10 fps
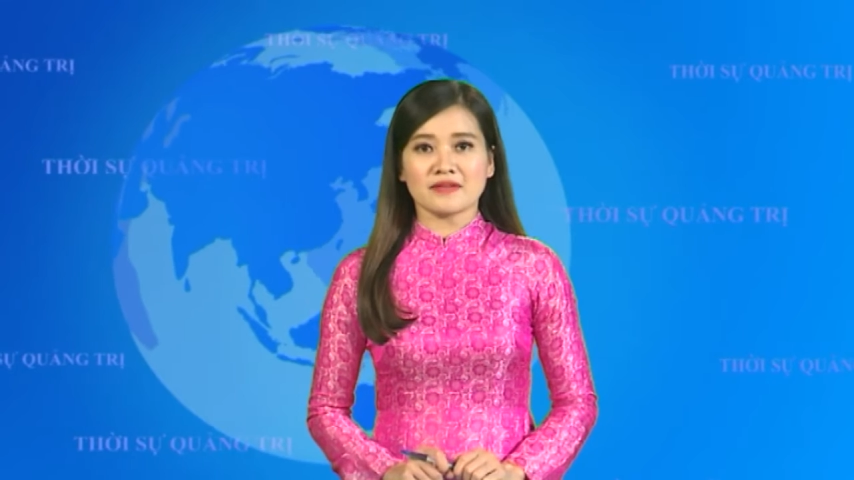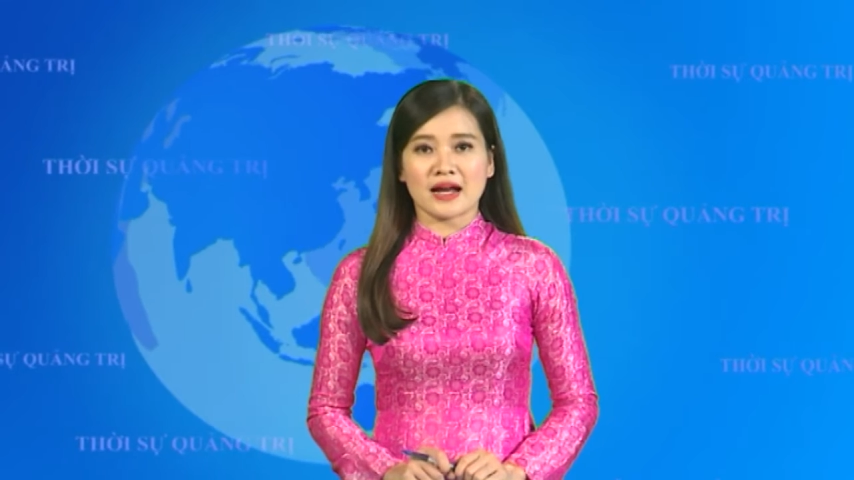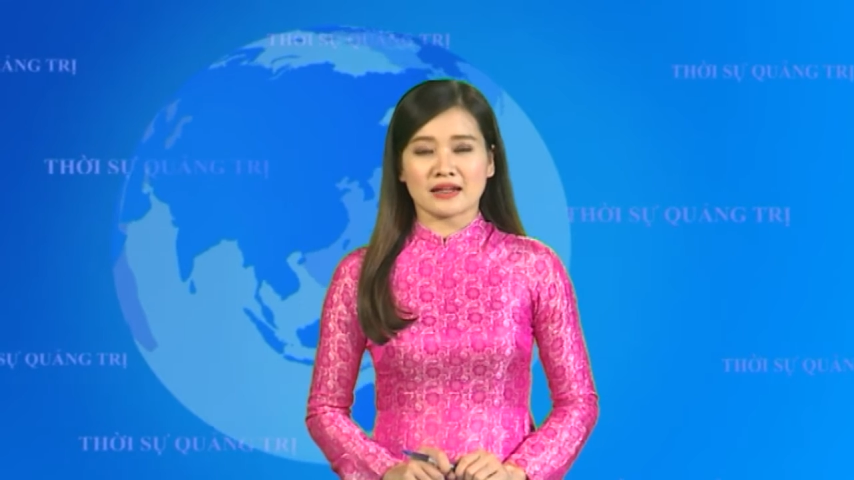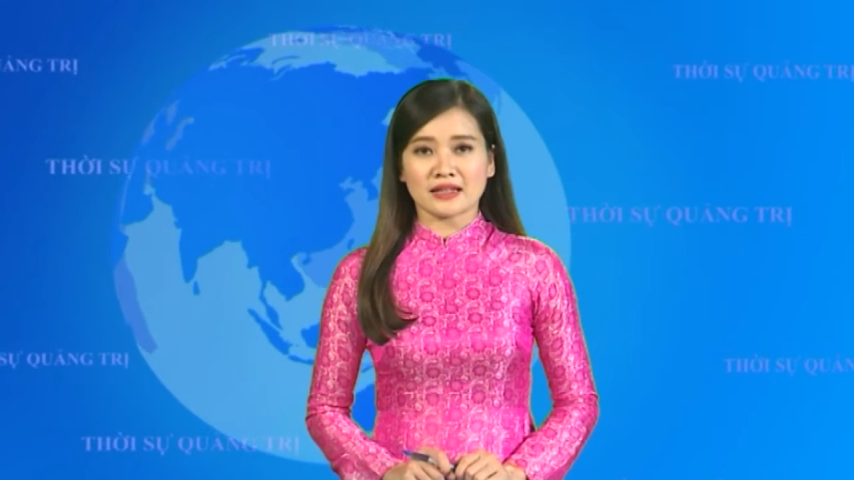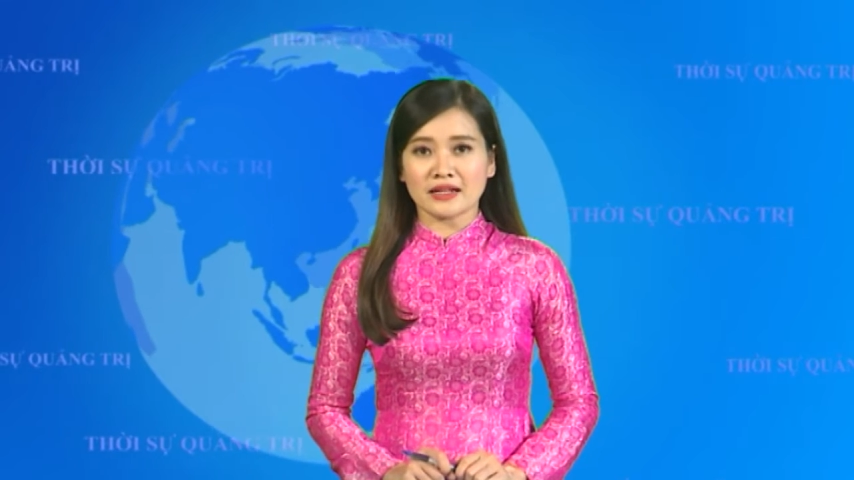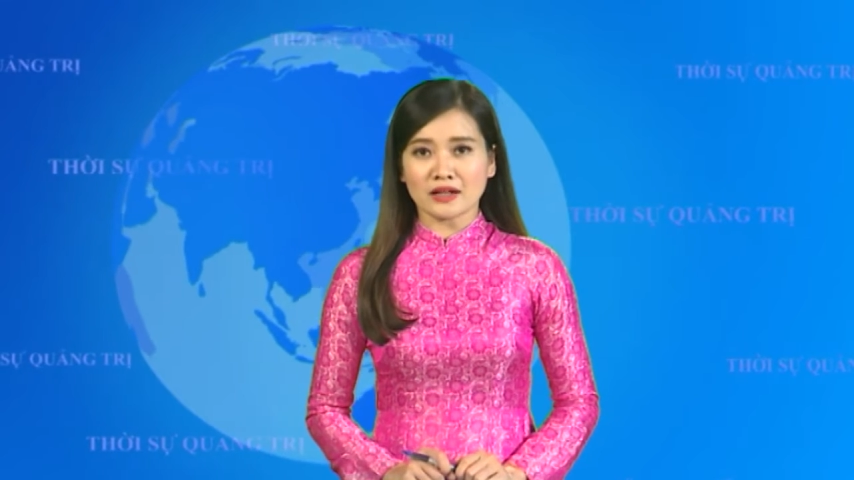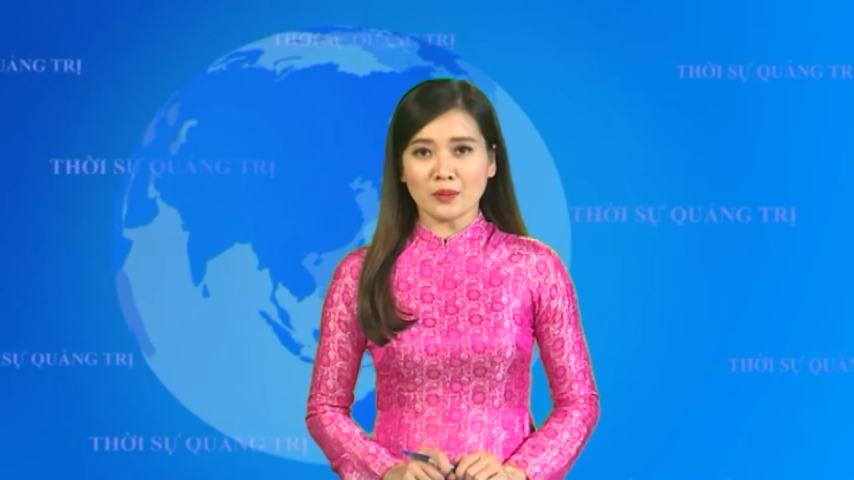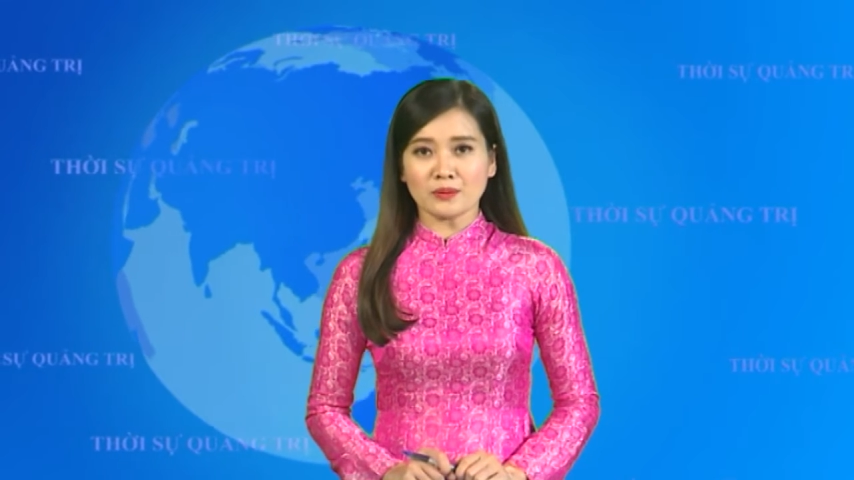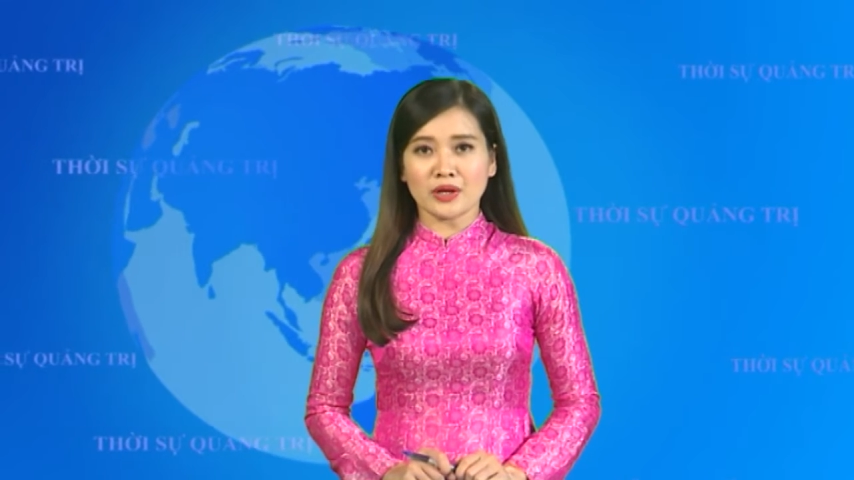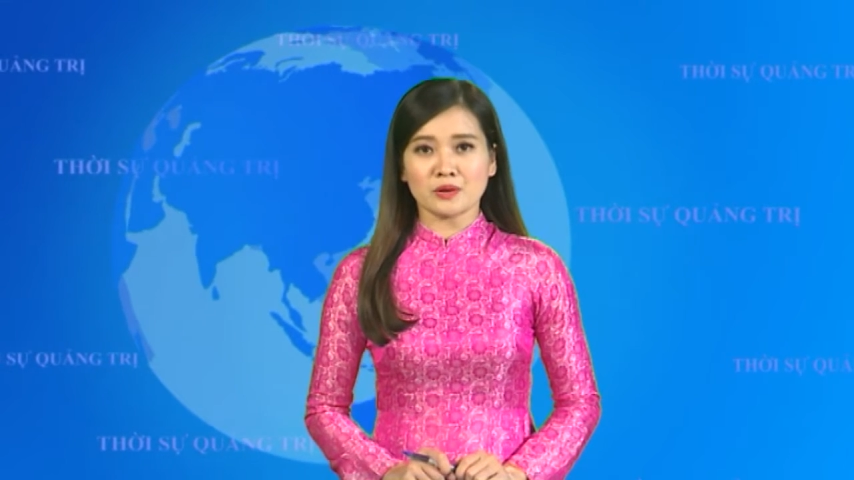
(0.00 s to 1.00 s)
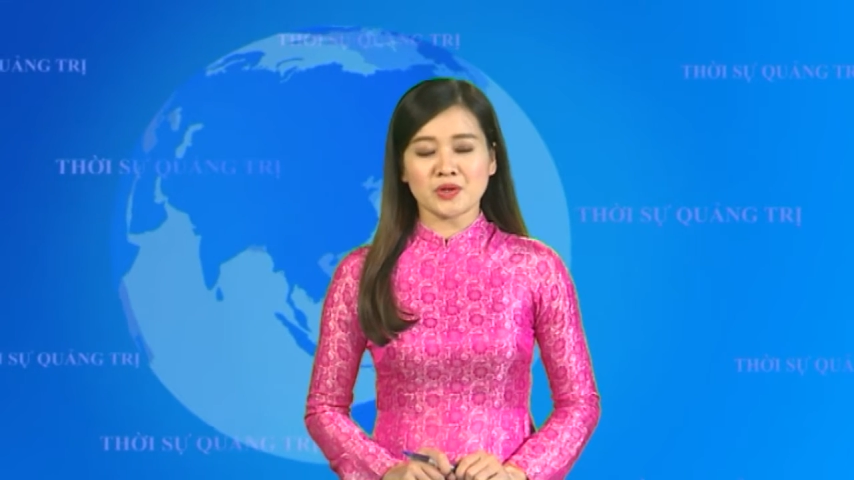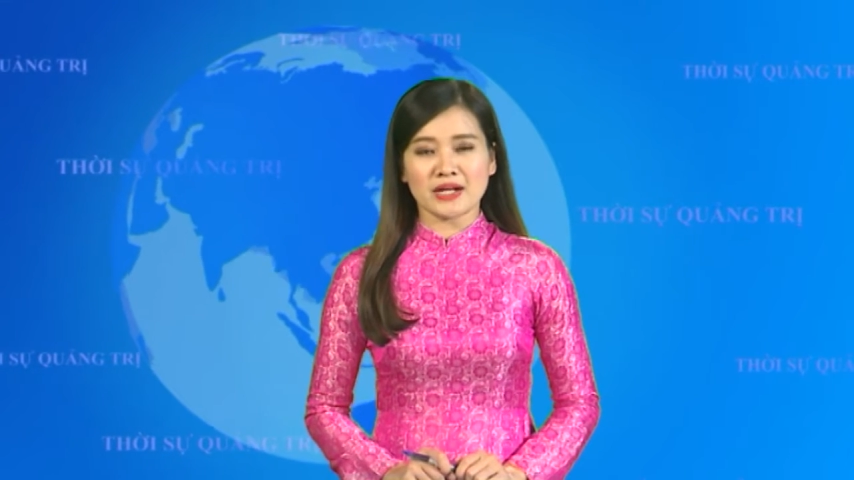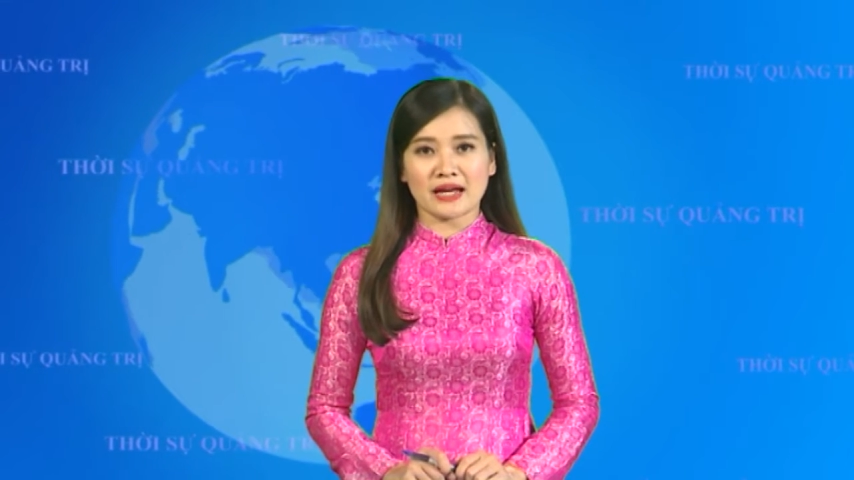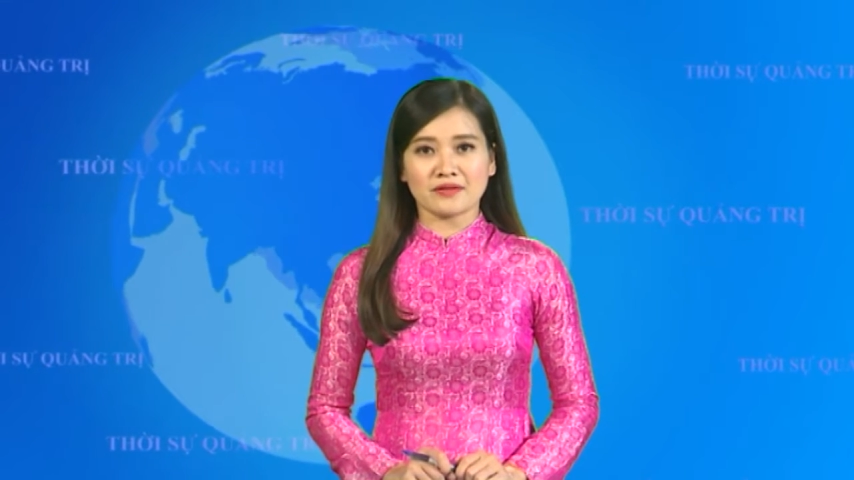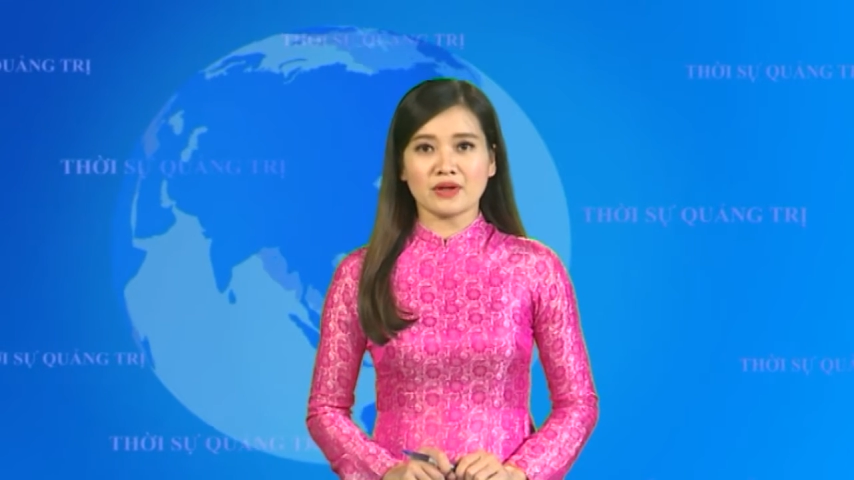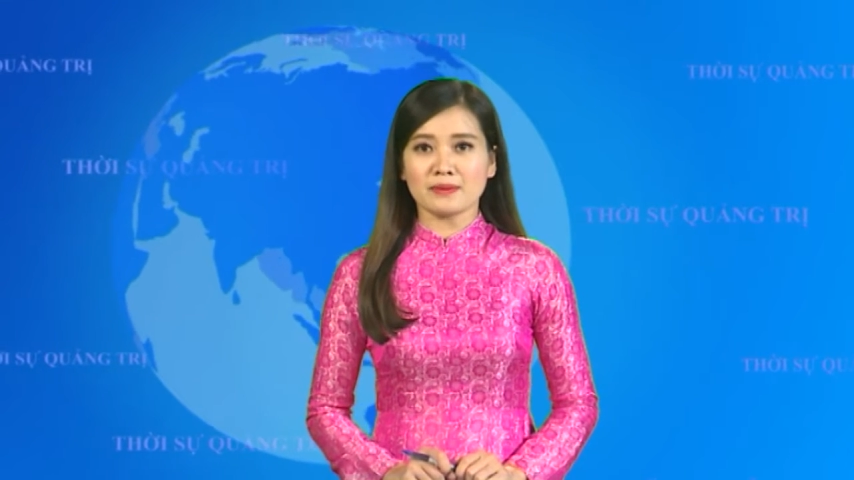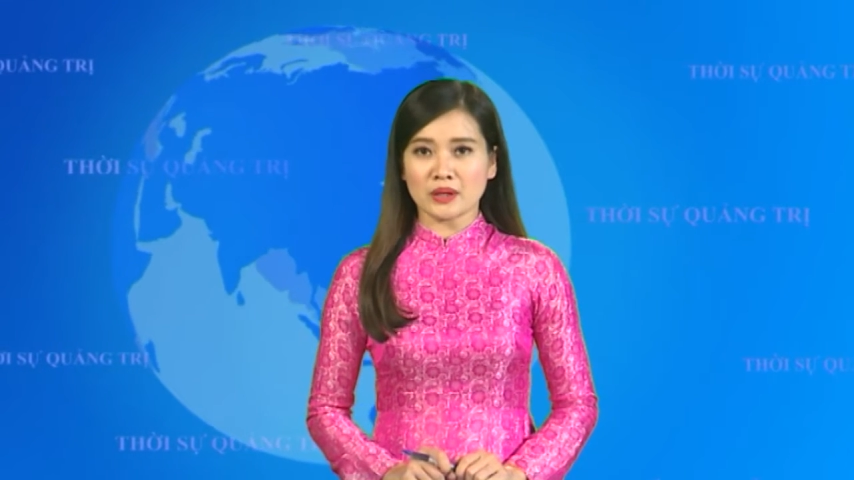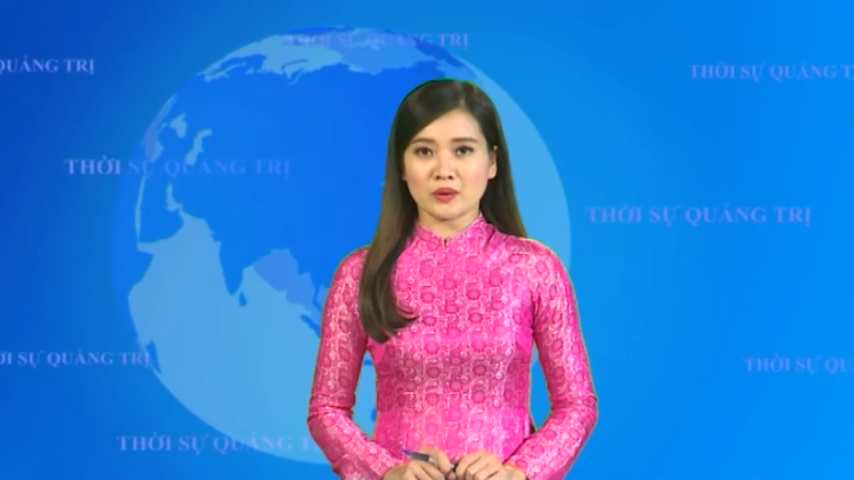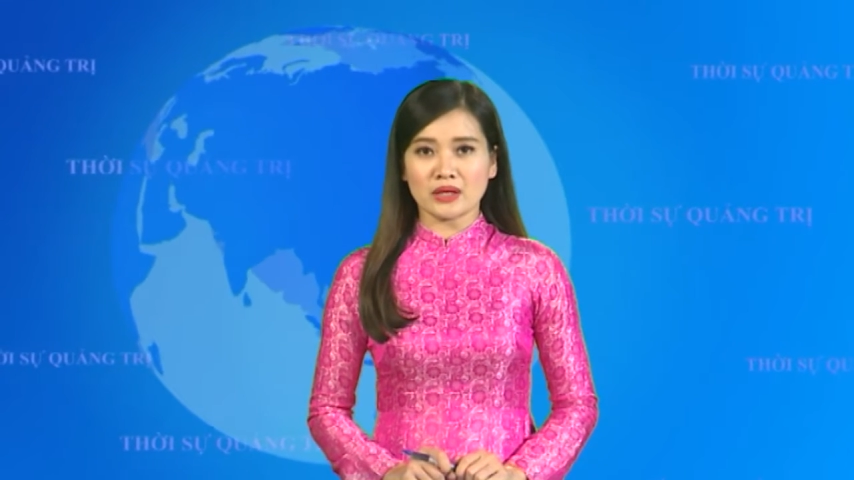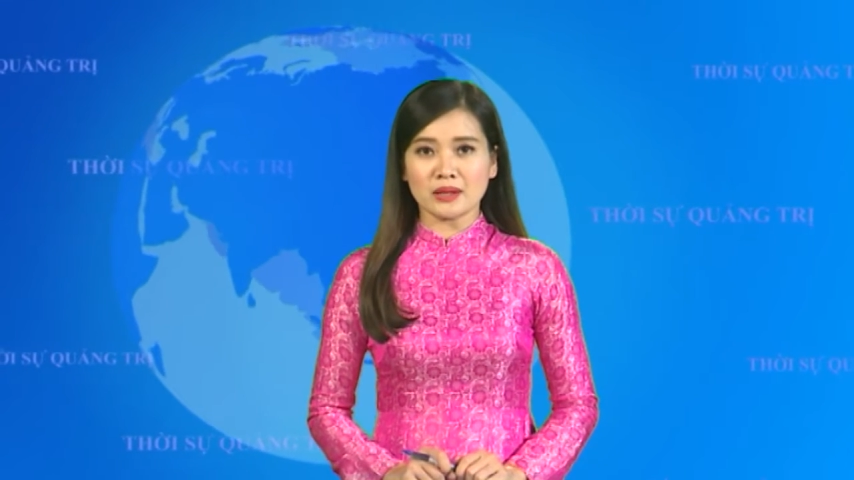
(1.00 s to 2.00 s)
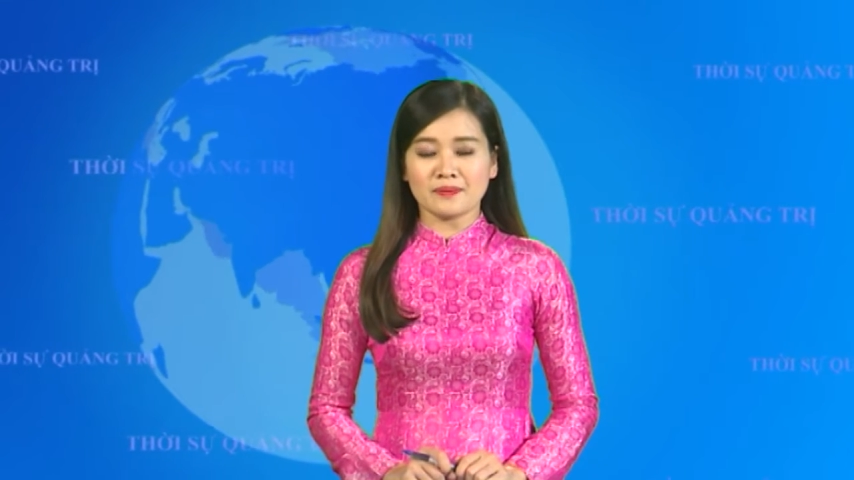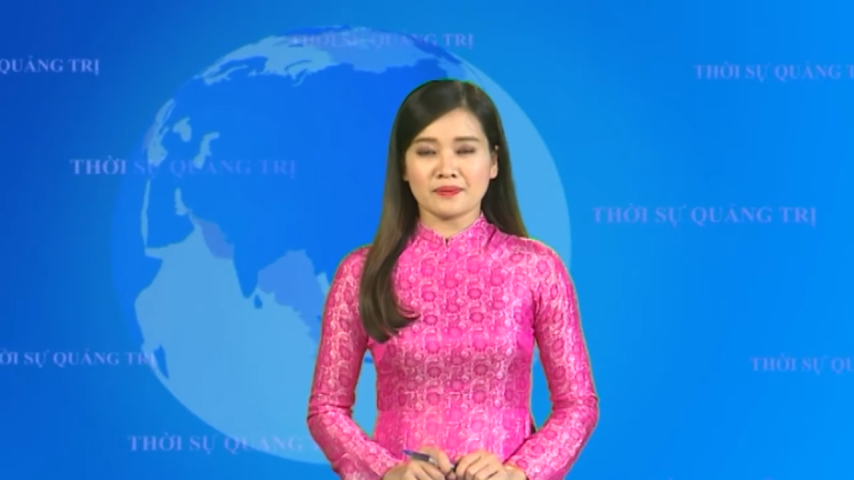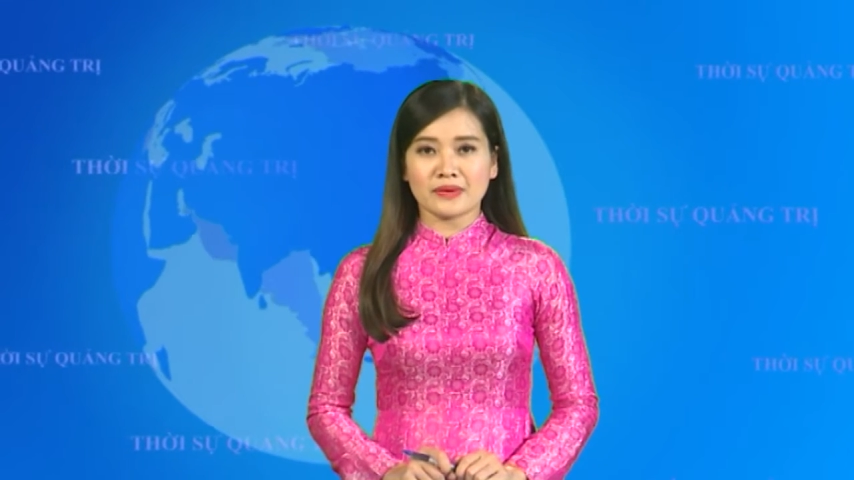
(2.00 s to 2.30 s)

phá thành công nhiều chuyên án về ma túy.